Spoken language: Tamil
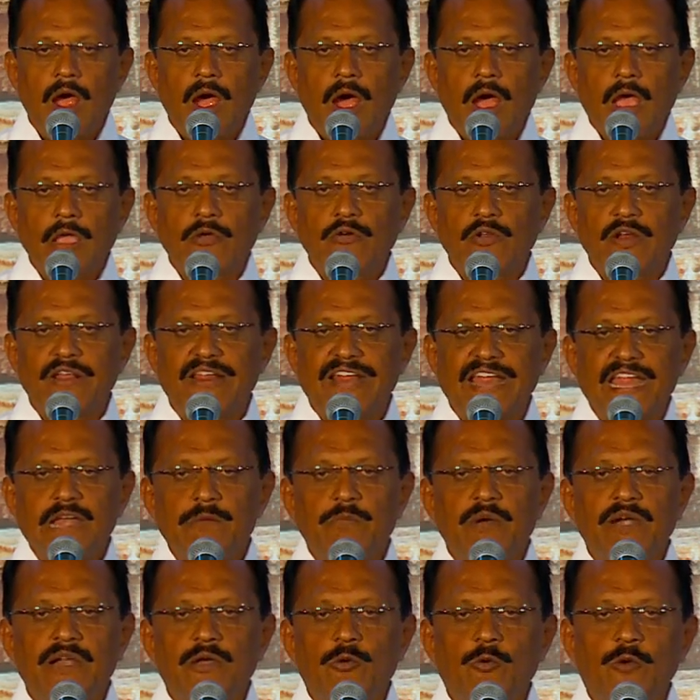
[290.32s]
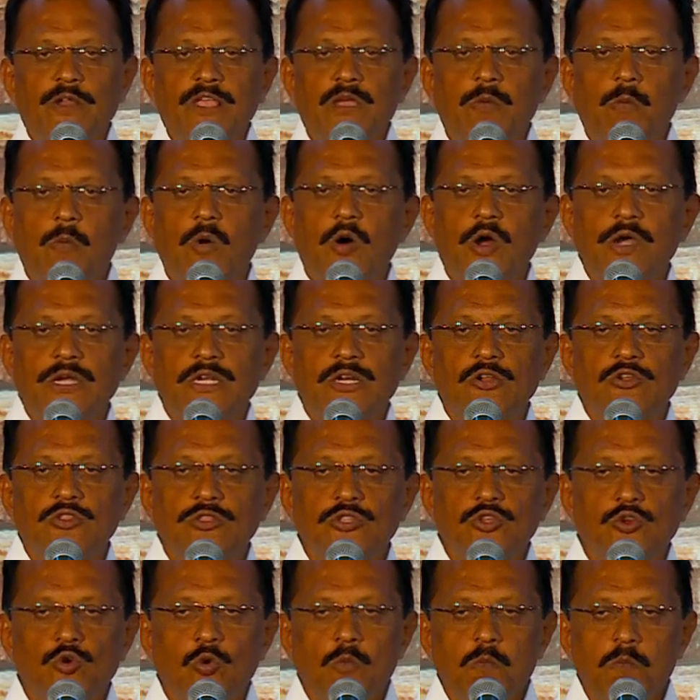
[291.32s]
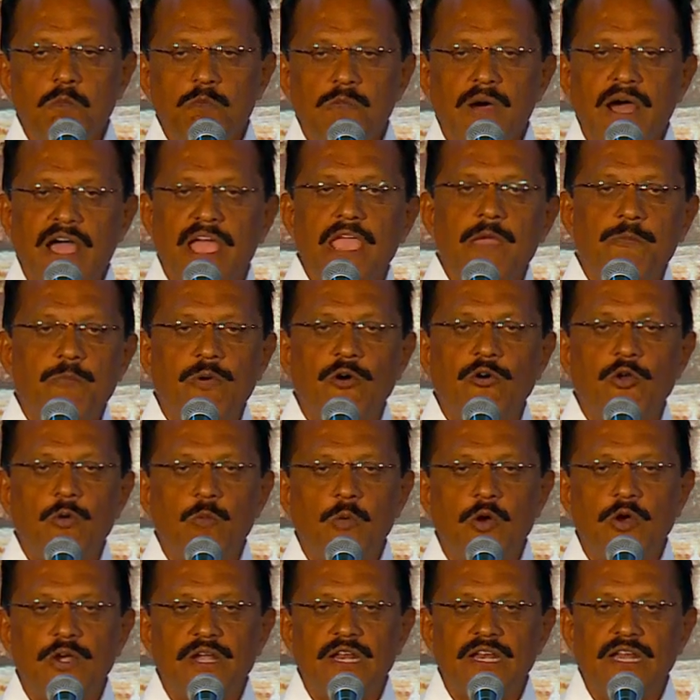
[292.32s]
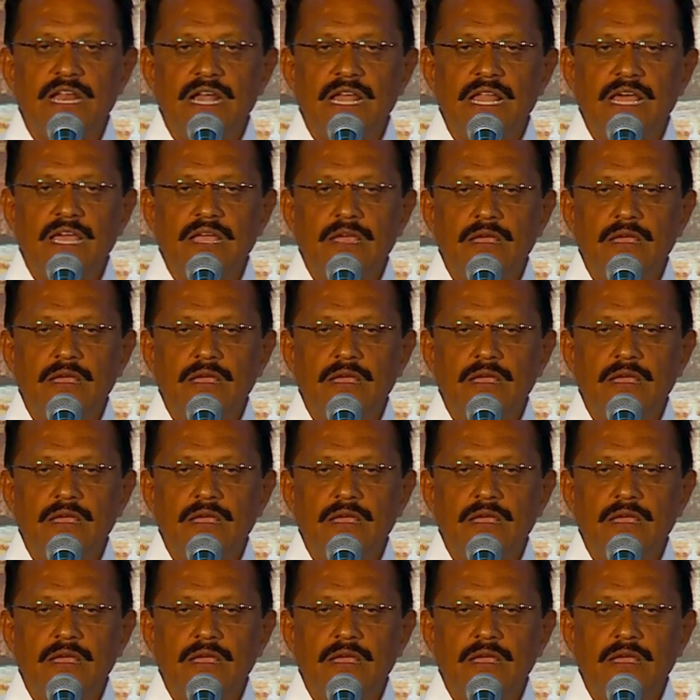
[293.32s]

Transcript: இவர் கிரைண்ட் பண்ணக்கூடிய மோட்டர் வந்து ரொம்ப ஹை பவர் மோட்டர்னால